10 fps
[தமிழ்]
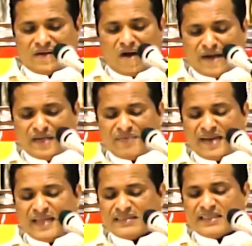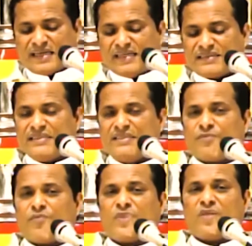ஆண்டவர் இயேசு கிறிஸ்து
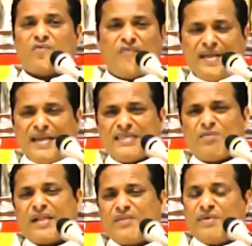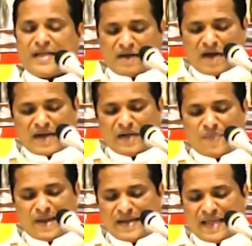விண்ணேற்றம் அடைந்ததுடைய
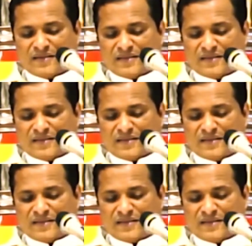காரணம் என்ன